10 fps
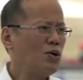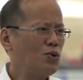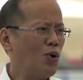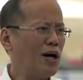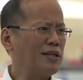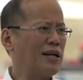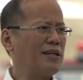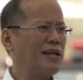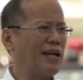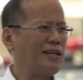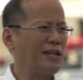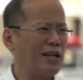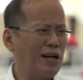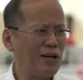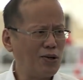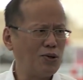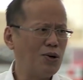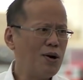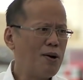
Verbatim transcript: 293 nito